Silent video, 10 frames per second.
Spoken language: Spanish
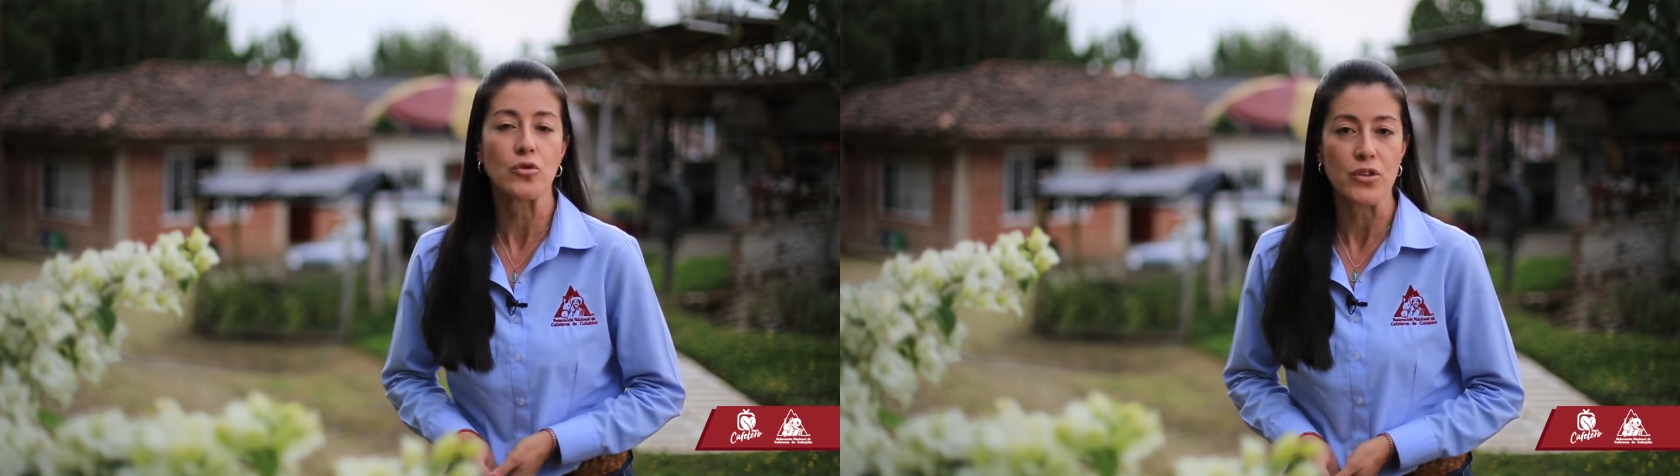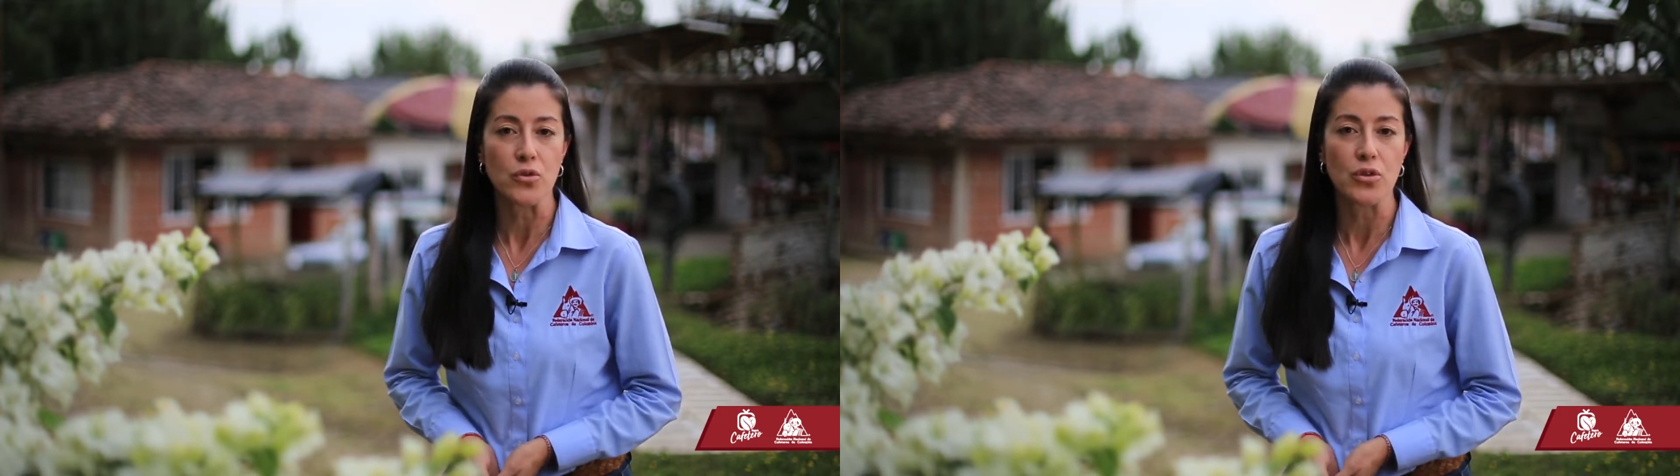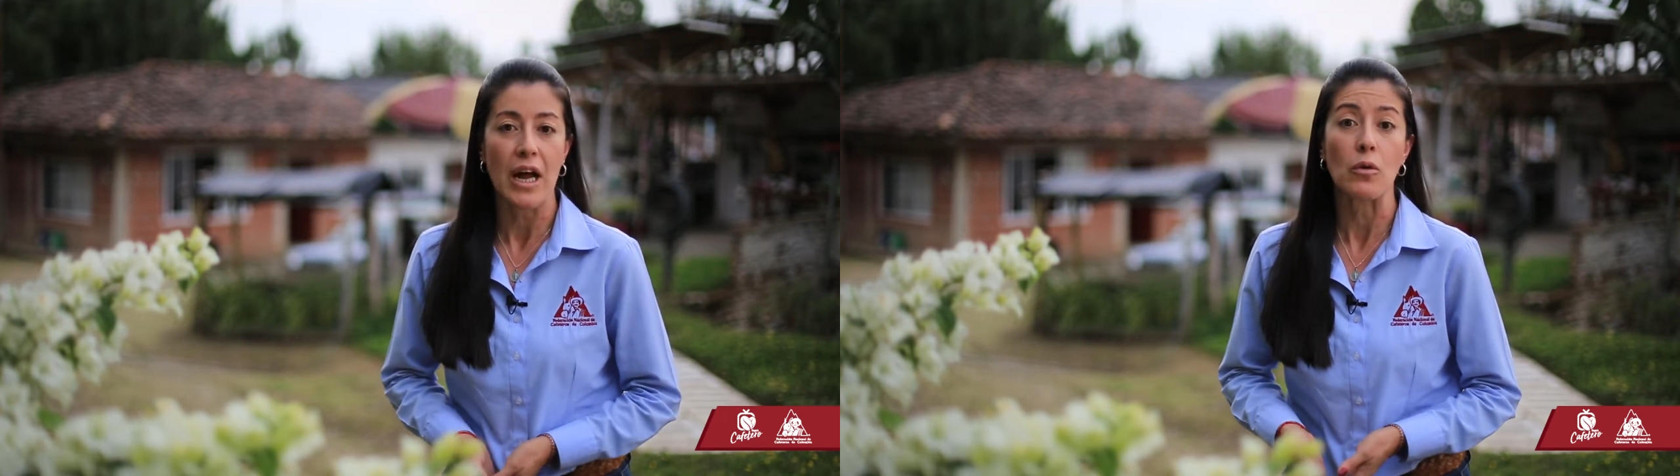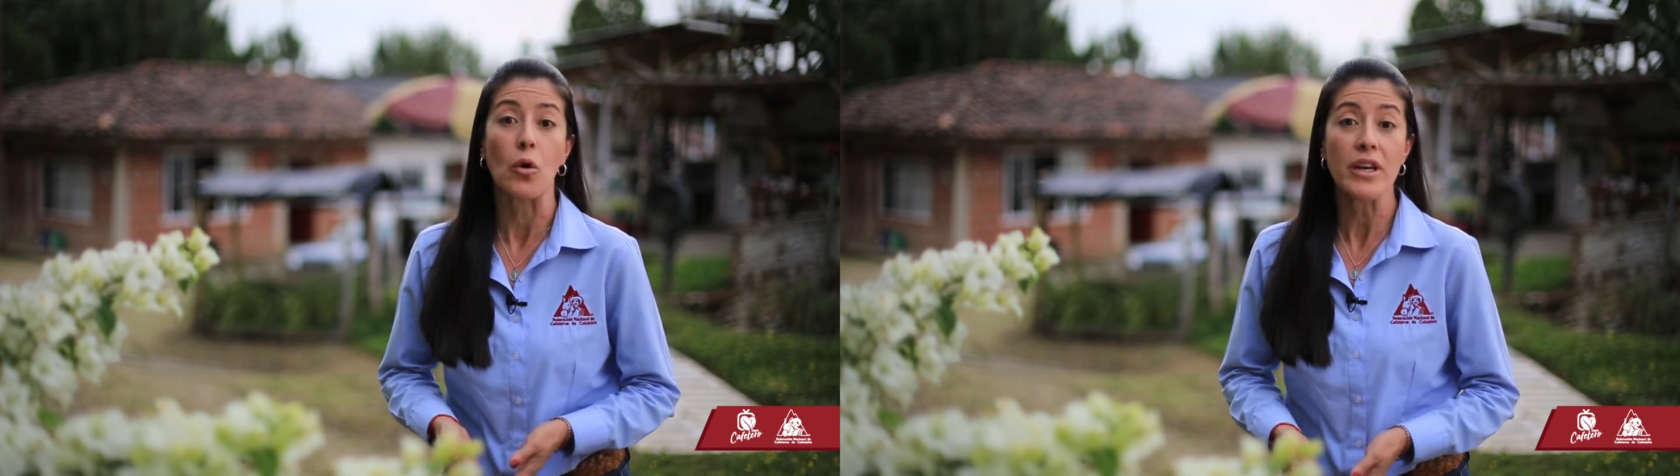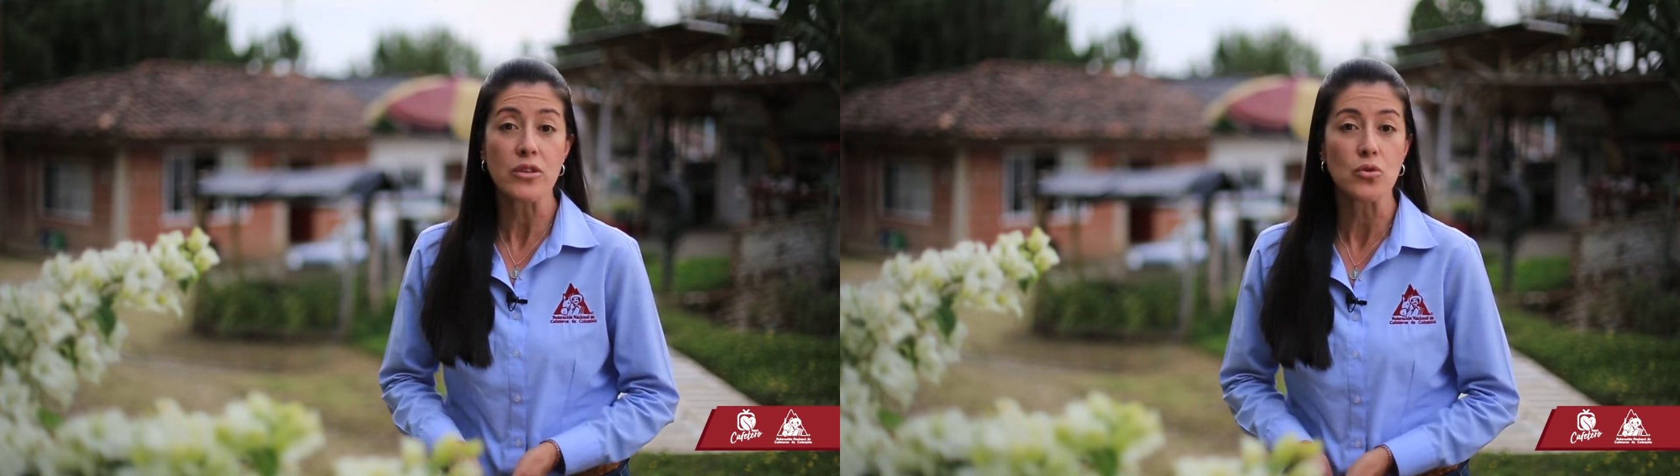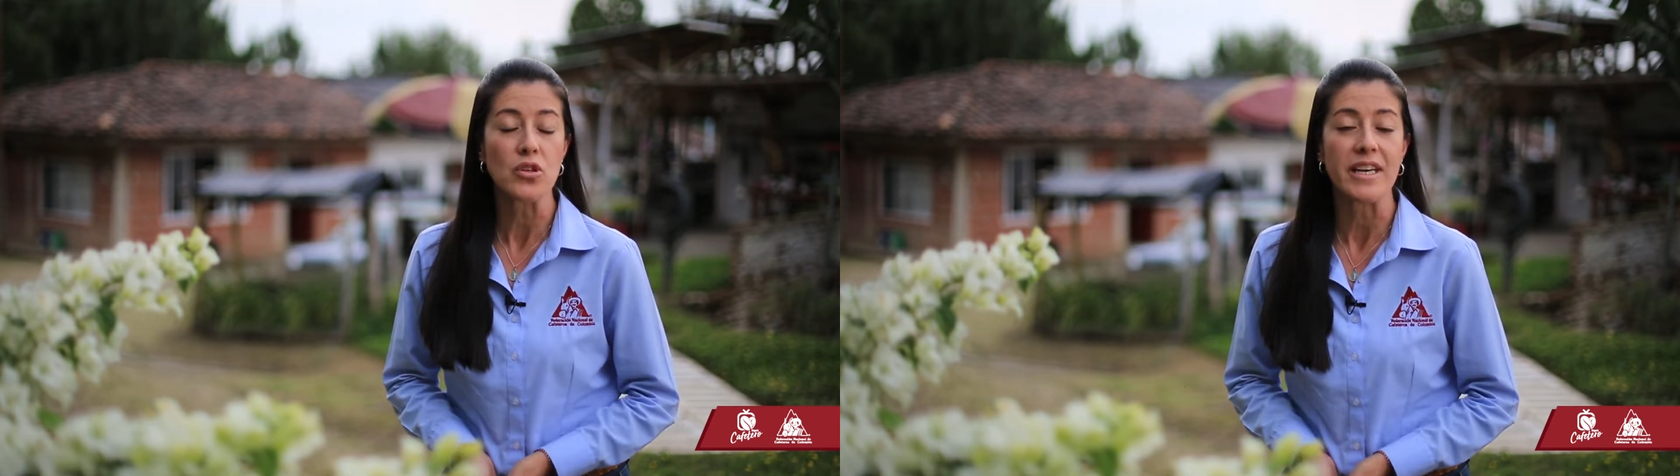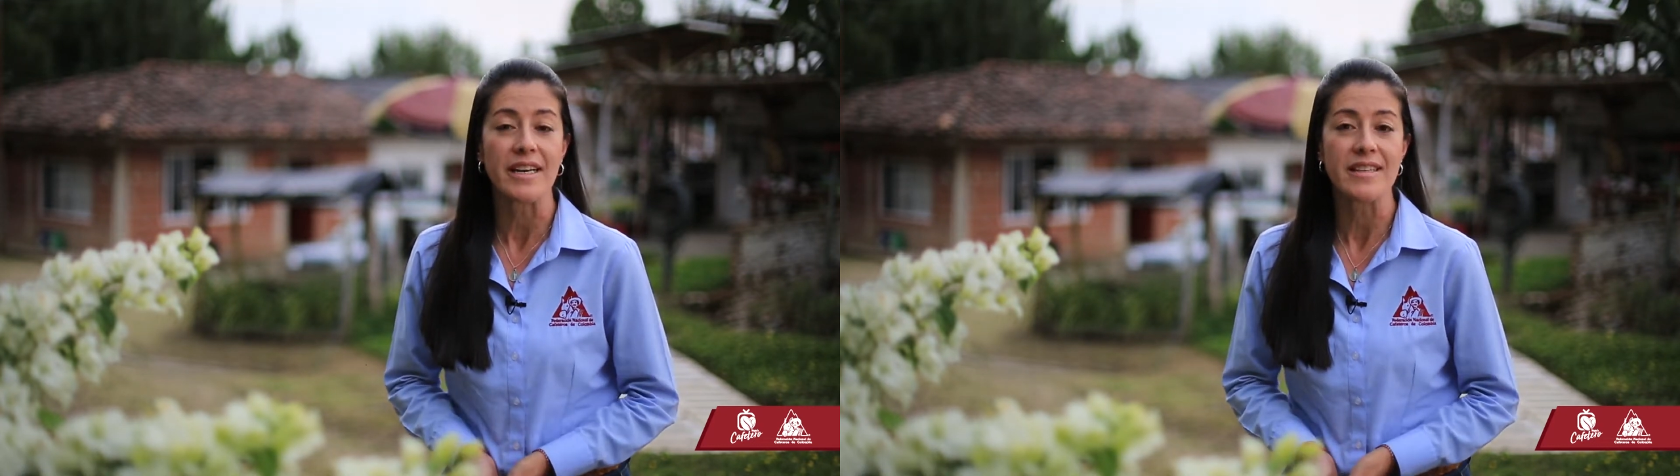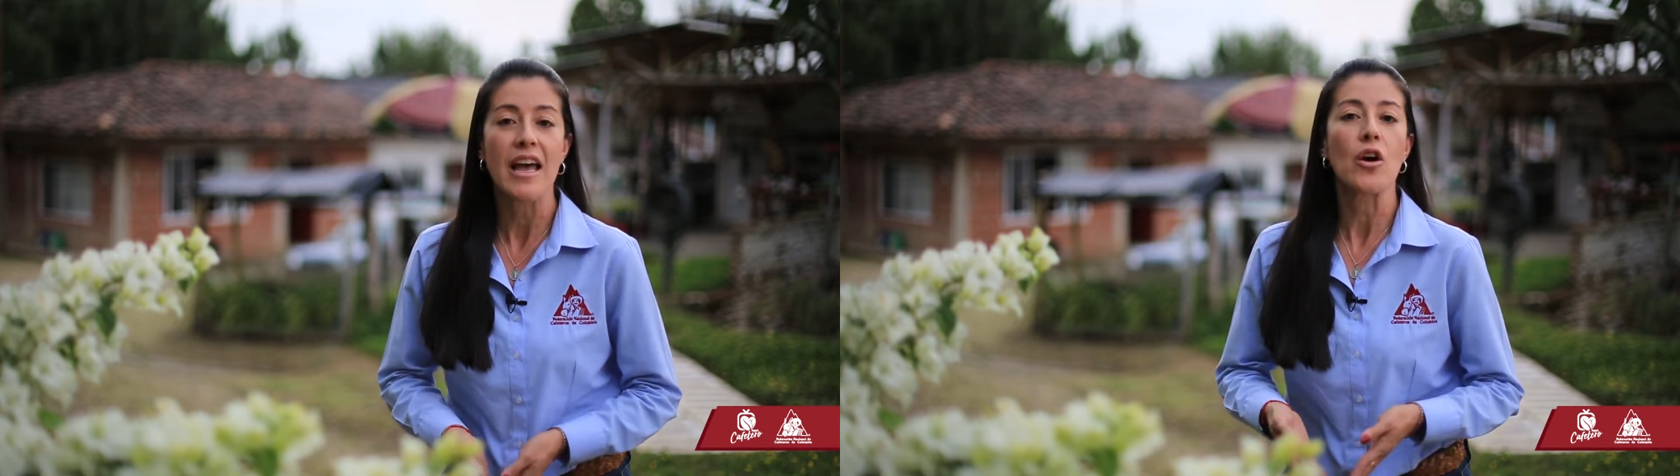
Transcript: Luis Gustavo y sus hijas